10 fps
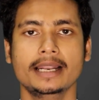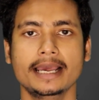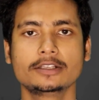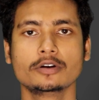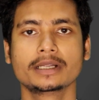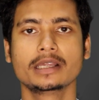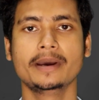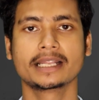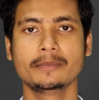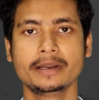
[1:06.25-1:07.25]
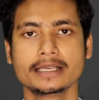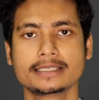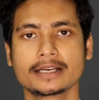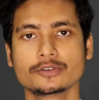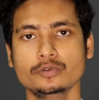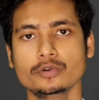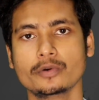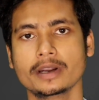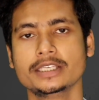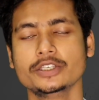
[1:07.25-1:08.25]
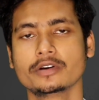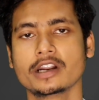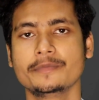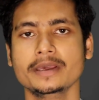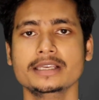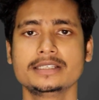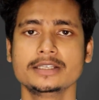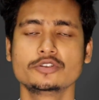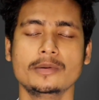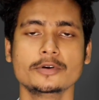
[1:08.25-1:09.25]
লাইক তোমাদের ম্যাথামেটিক্স থেকে শুরু করে জিওগ্রাফি হিস্ট্রি